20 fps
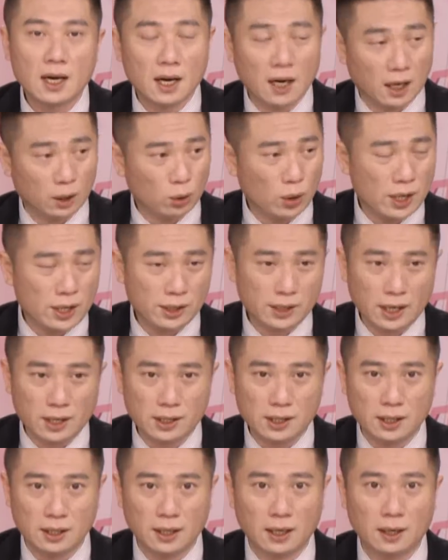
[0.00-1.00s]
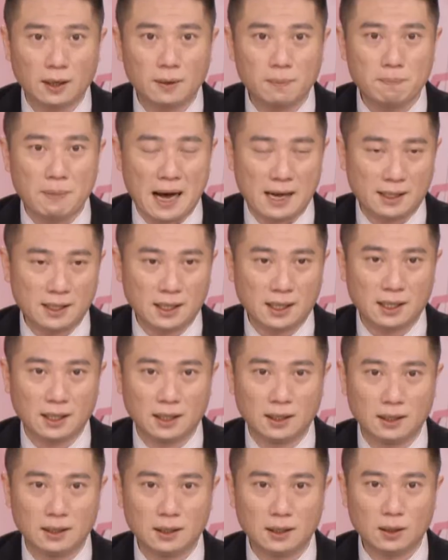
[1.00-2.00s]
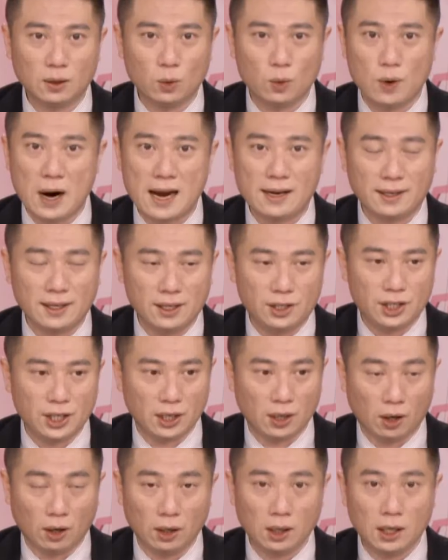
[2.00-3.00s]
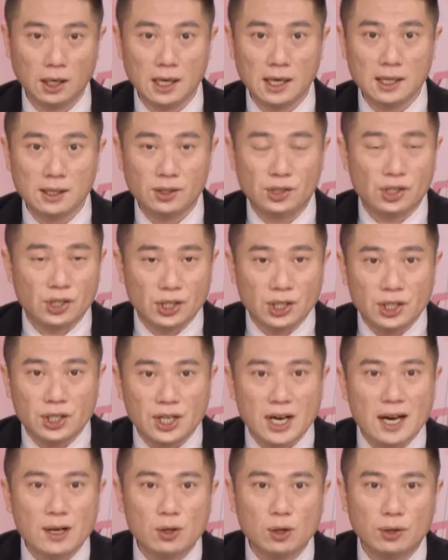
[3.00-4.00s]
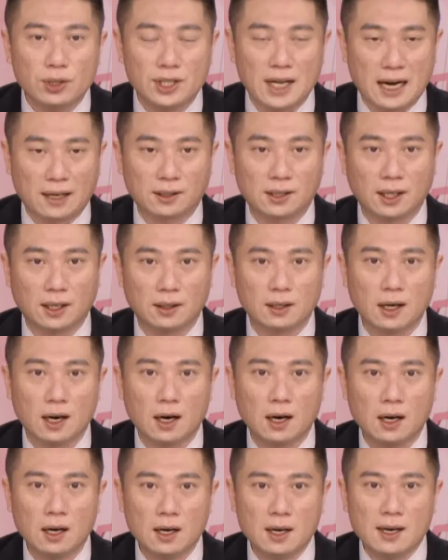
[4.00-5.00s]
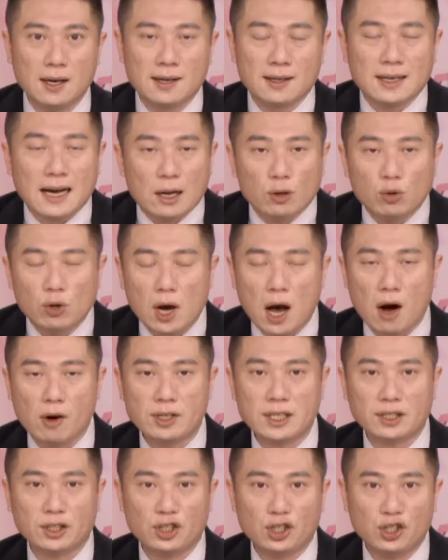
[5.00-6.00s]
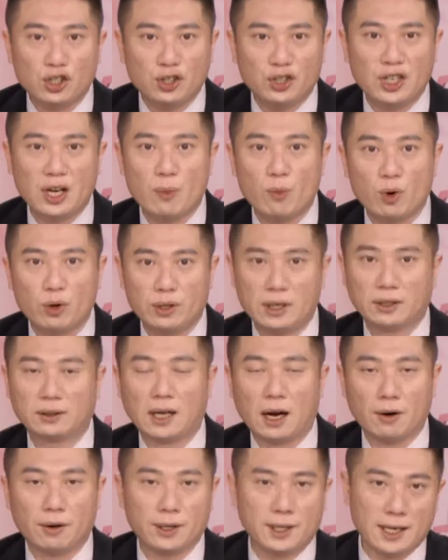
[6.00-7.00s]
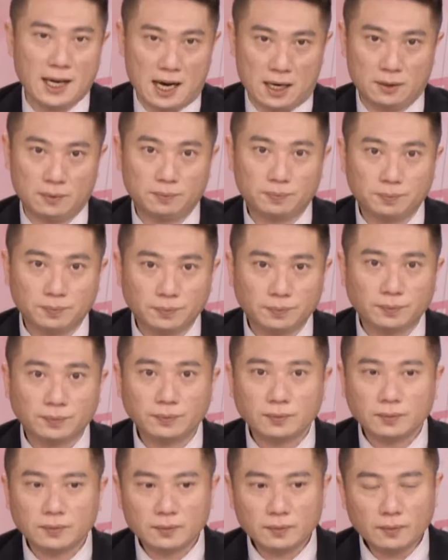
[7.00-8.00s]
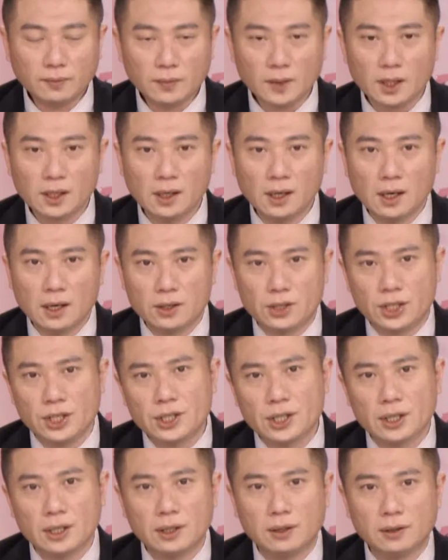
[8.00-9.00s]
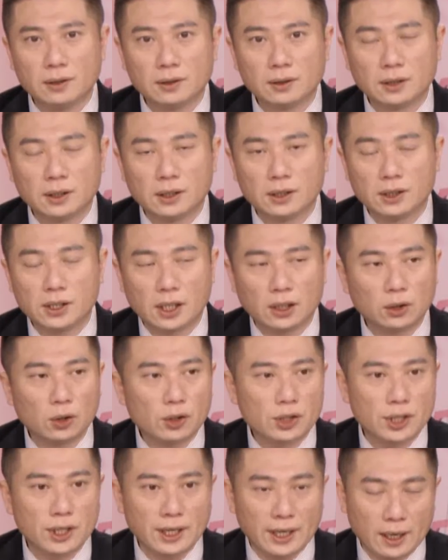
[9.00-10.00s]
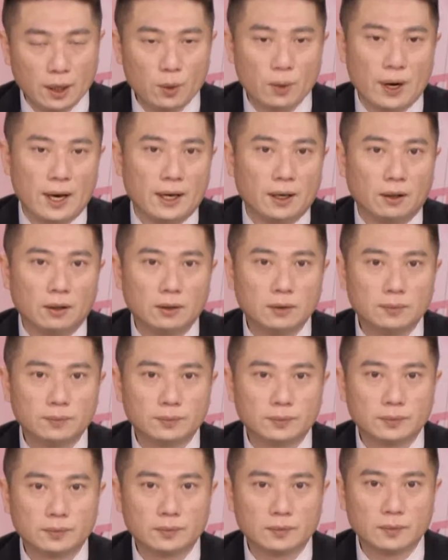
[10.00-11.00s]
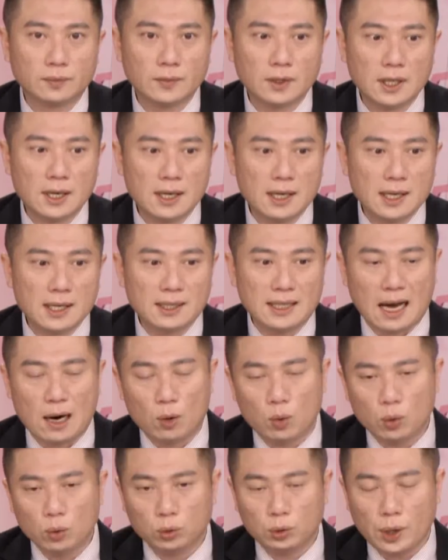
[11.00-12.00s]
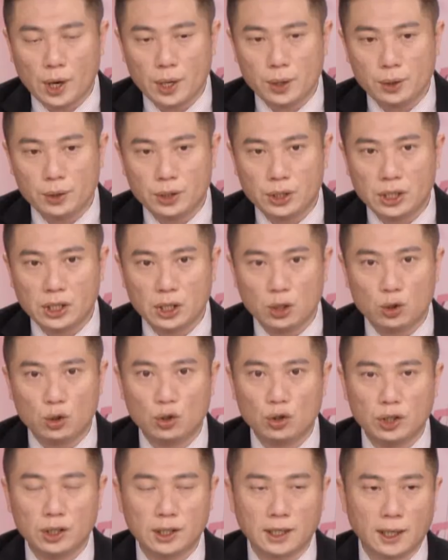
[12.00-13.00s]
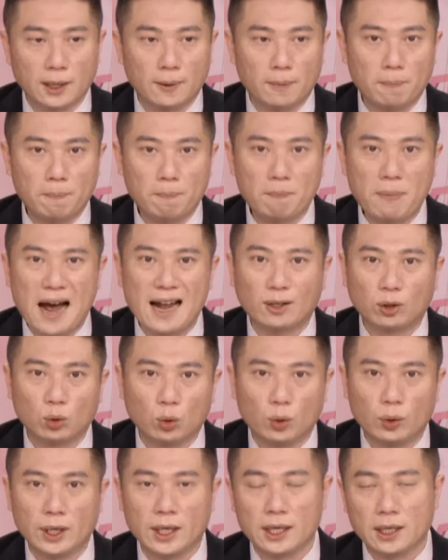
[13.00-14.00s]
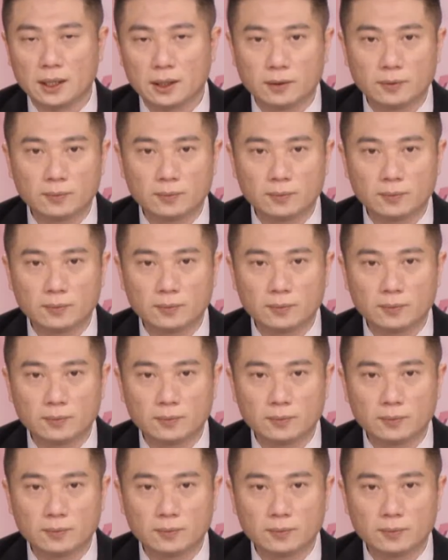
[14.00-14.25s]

很多人甚至呢，把这个武汉疫情哦，直接就讲成呢，感觉好像世界末日要到了一样。其实这个都是因为哦，散户对于资讯的判读力。